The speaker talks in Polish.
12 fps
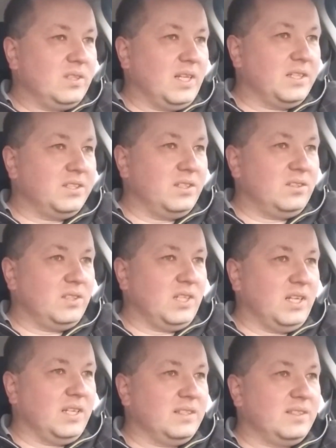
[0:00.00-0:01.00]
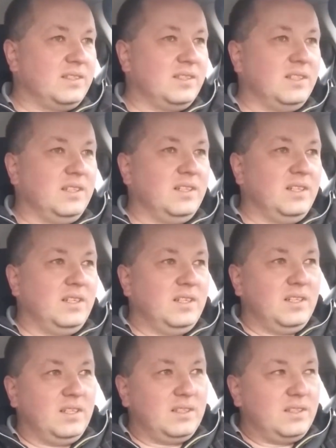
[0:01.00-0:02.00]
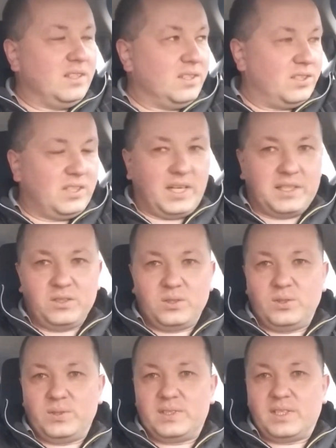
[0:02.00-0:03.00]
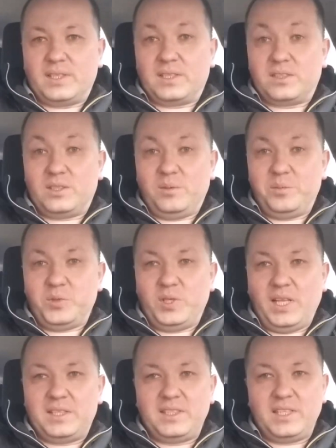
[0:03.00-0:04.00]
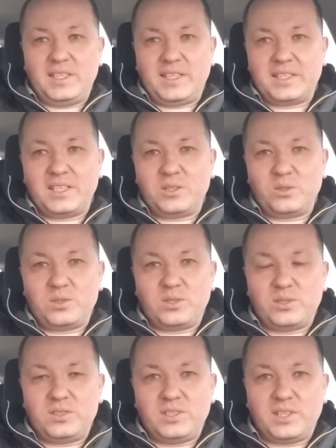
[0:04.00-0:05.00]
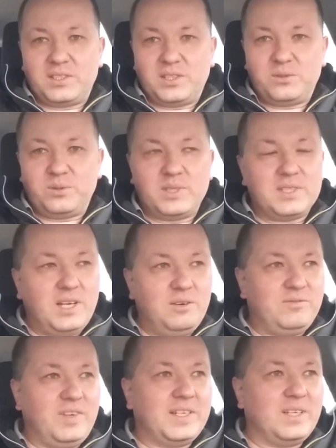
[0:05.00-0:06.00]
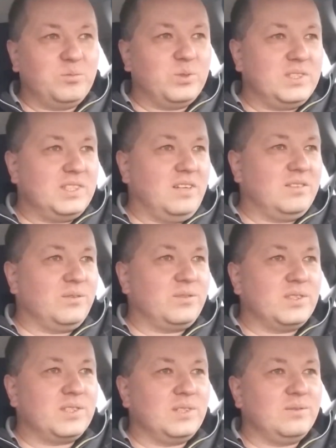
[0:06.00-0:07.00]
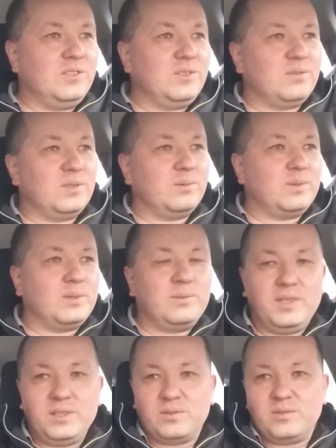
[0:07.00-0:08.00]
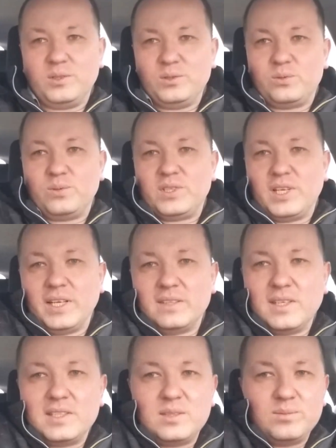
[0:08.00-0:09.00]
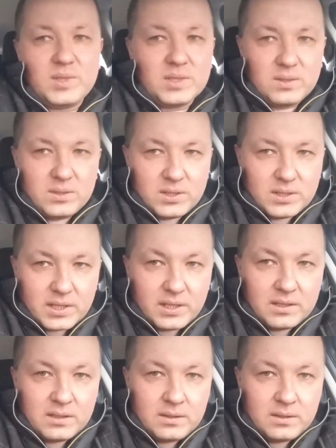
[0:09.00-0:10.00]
Także to nie jest też tak do końca. Także to było na tyle. Taki krótki odcinek. Dziękuję za uwagę. Pozdrawiam wszystkich widzów, subskrybentów. Do usłyszenia do następnego odcinka.